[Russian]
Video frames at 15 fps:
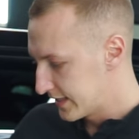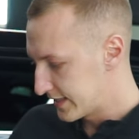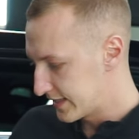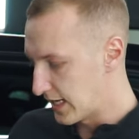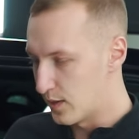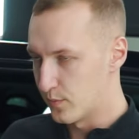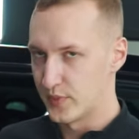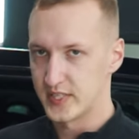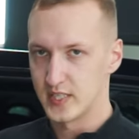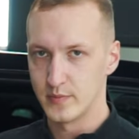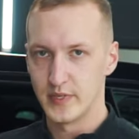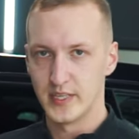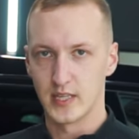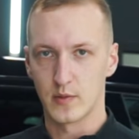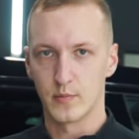сам по
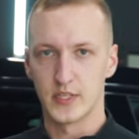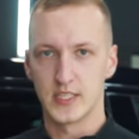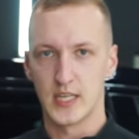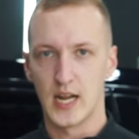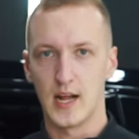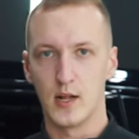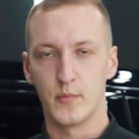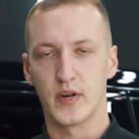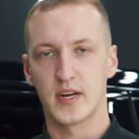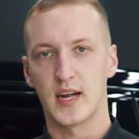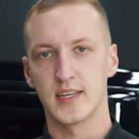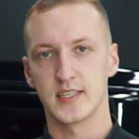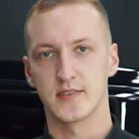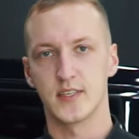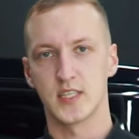себе этот материал
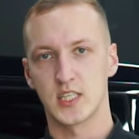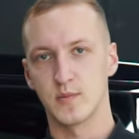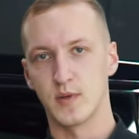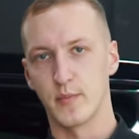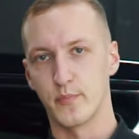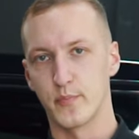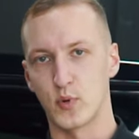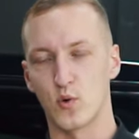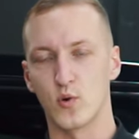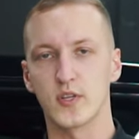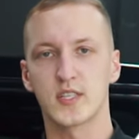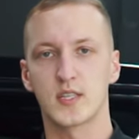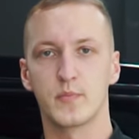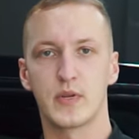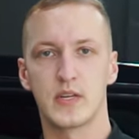показывает себя
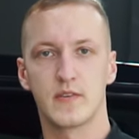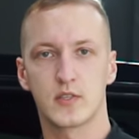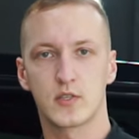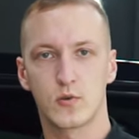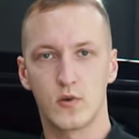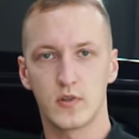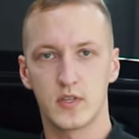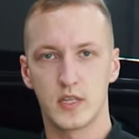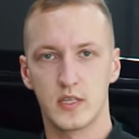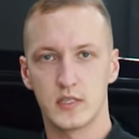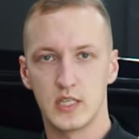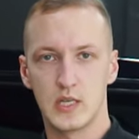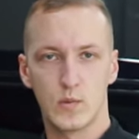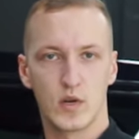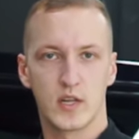просто превосходно, и
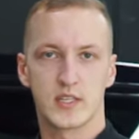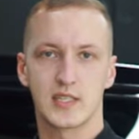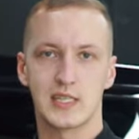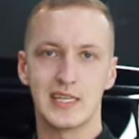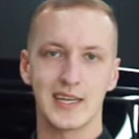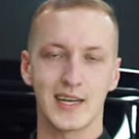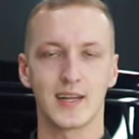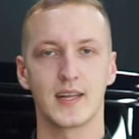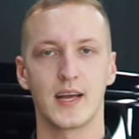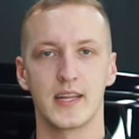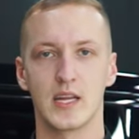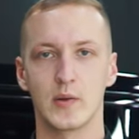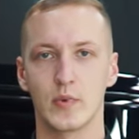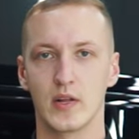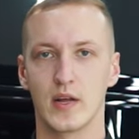с ним у нас никогда
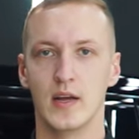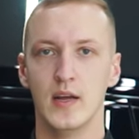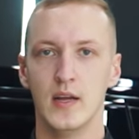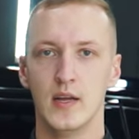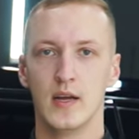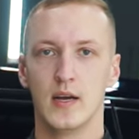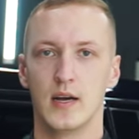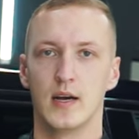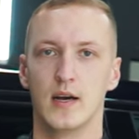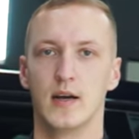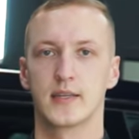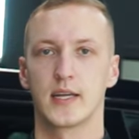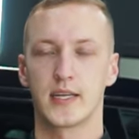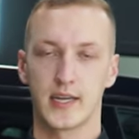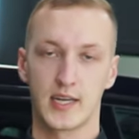не было
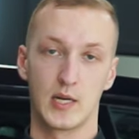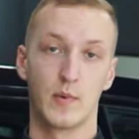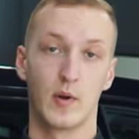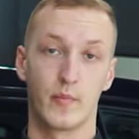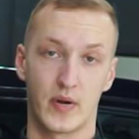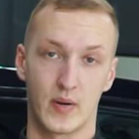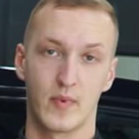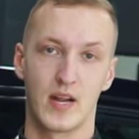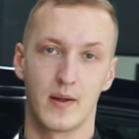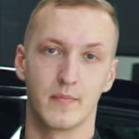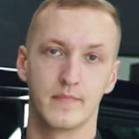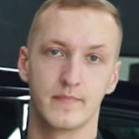э, каких-либо проблем.